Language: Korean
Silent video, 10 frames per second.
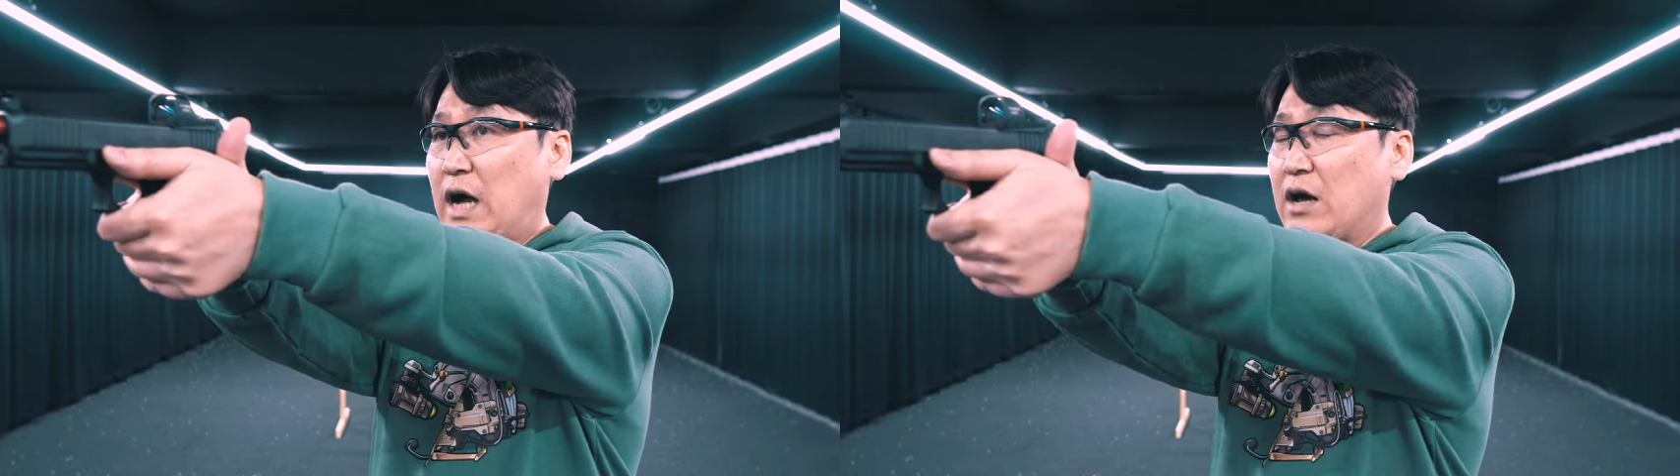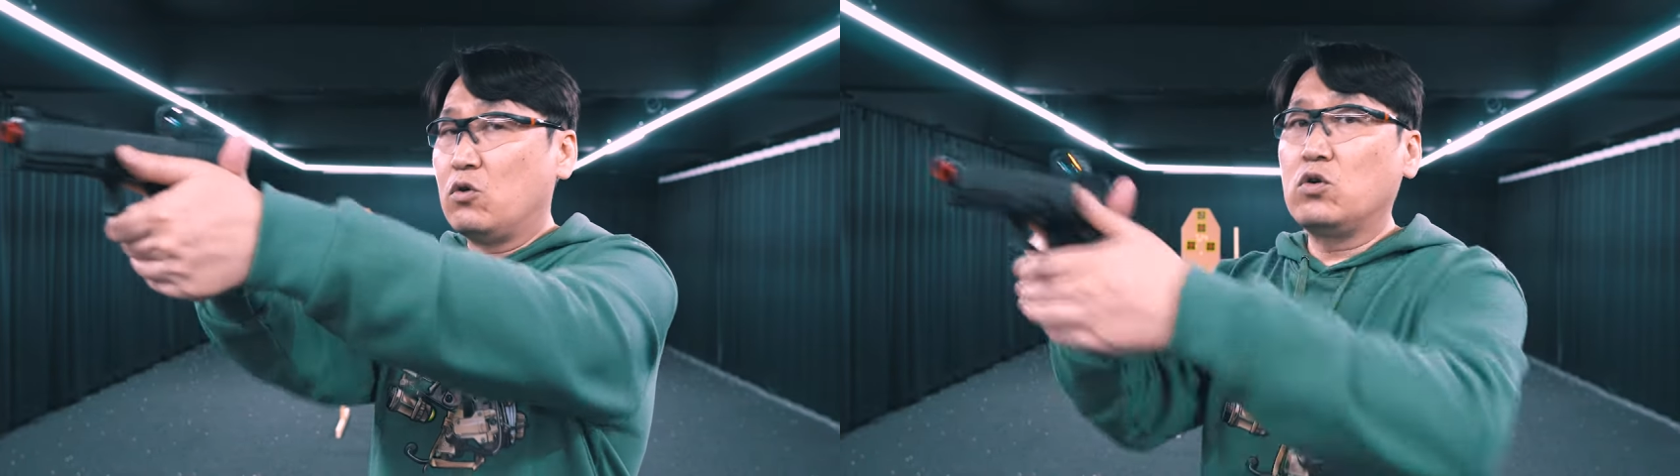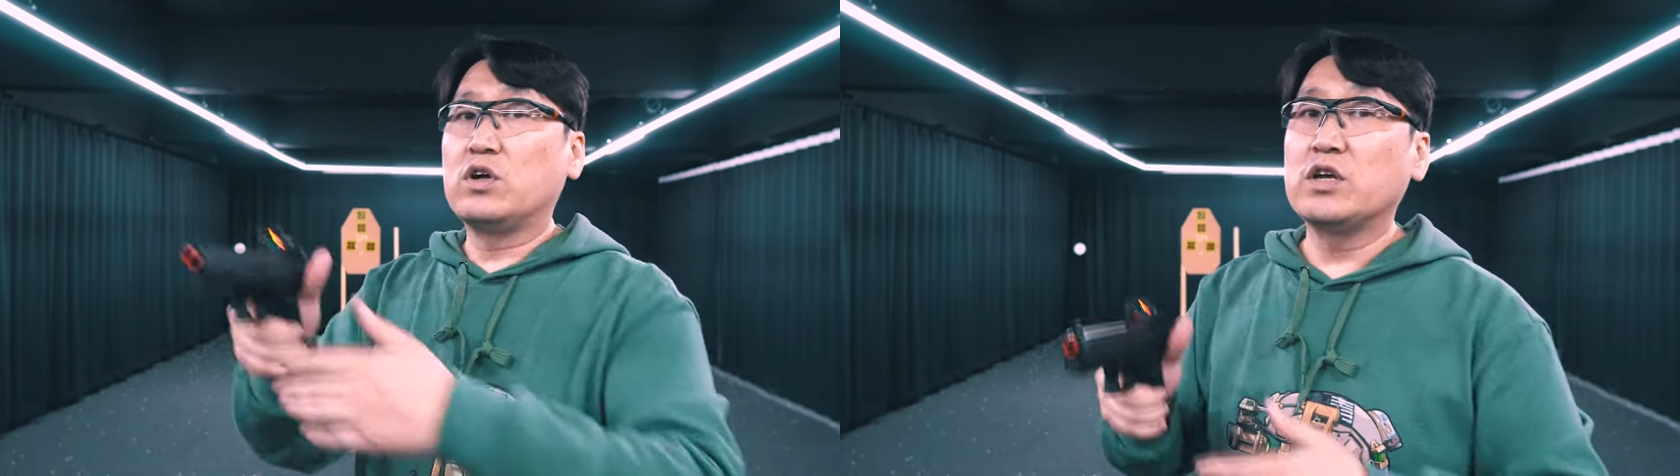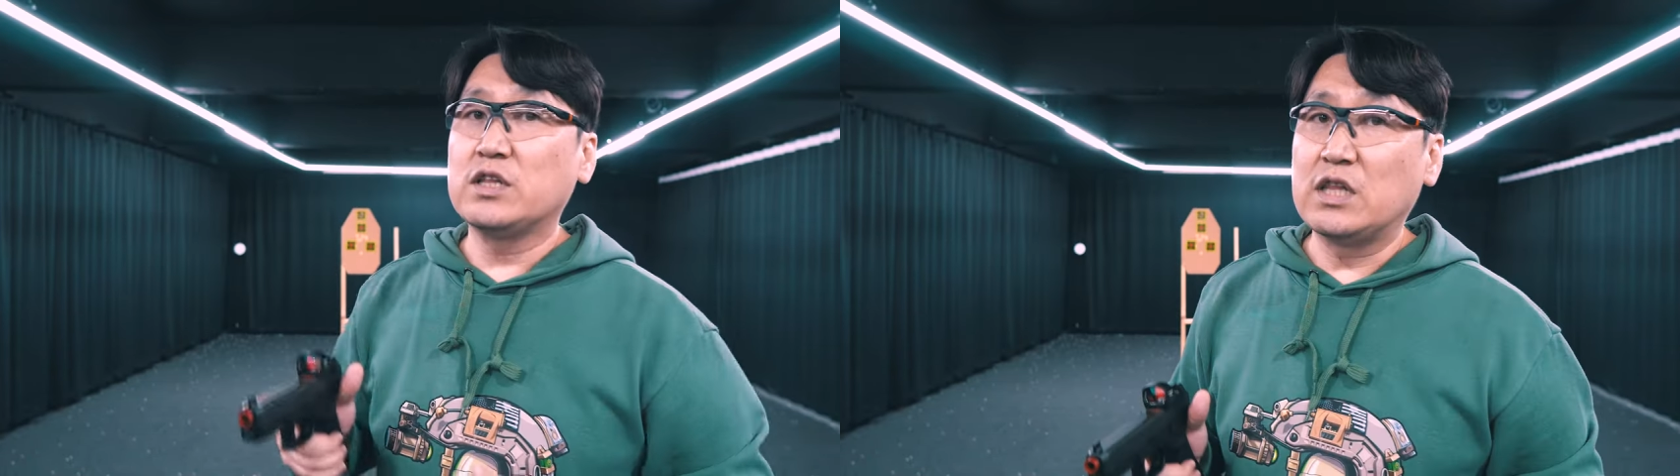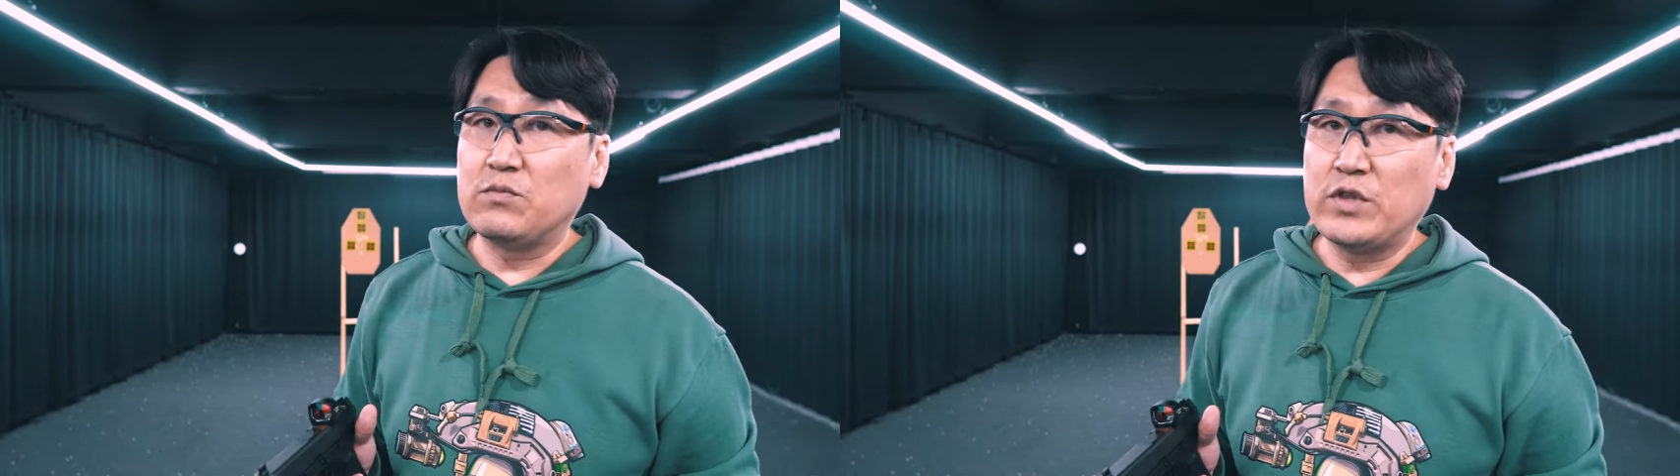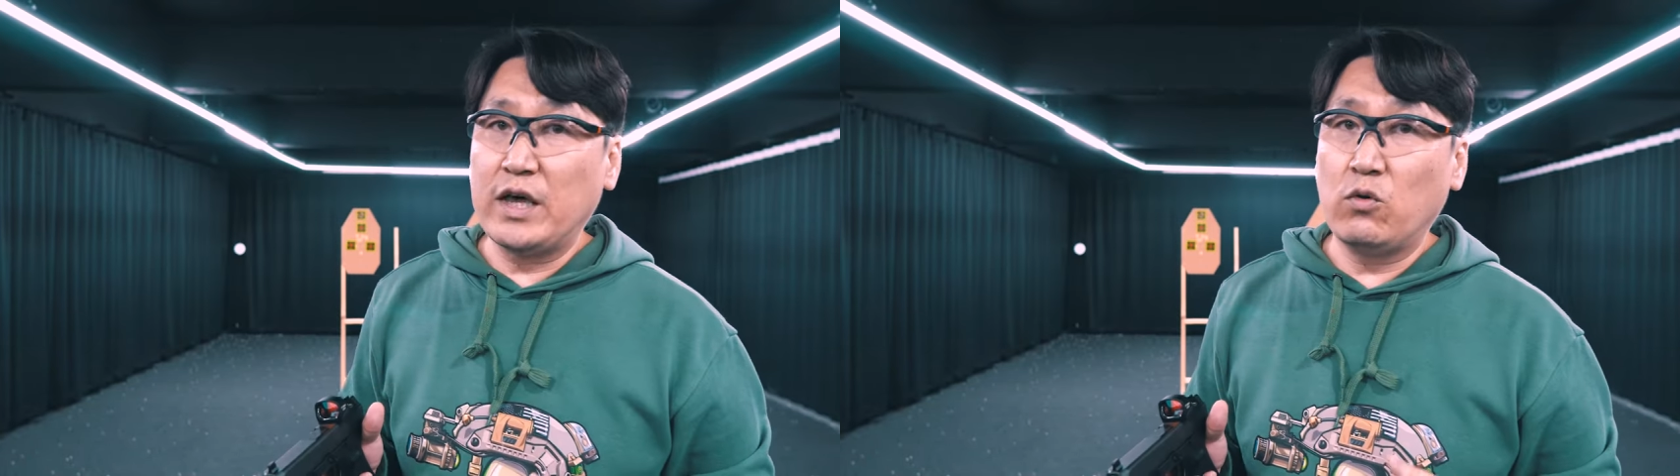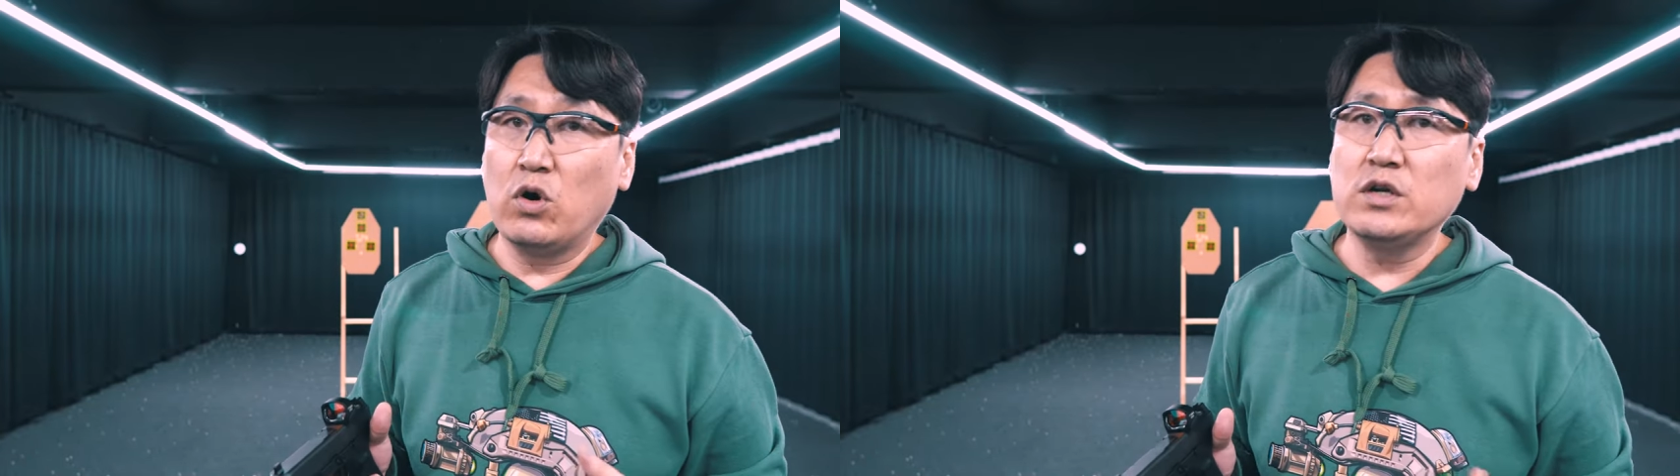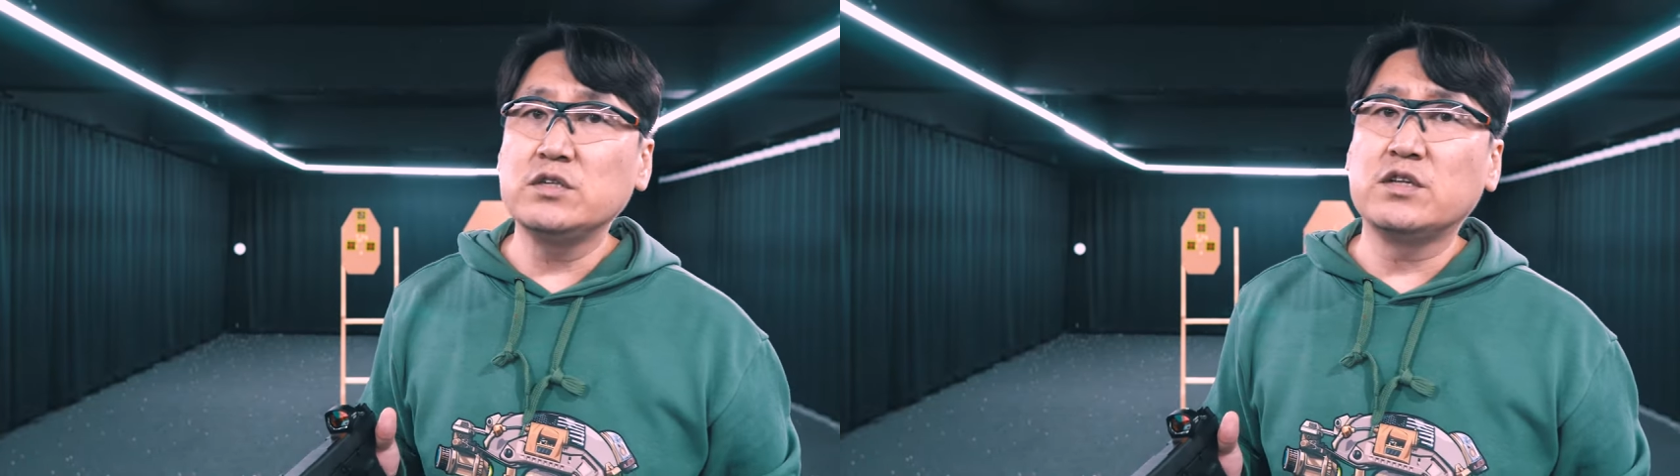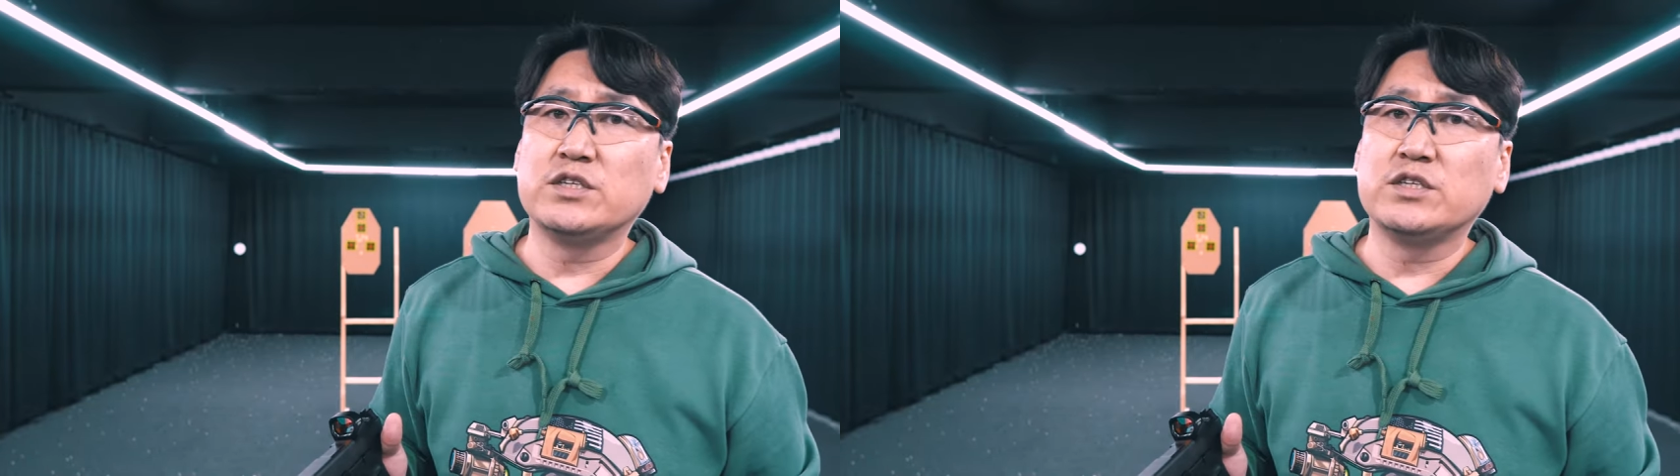가로로 넓기 때문에 훨씬 더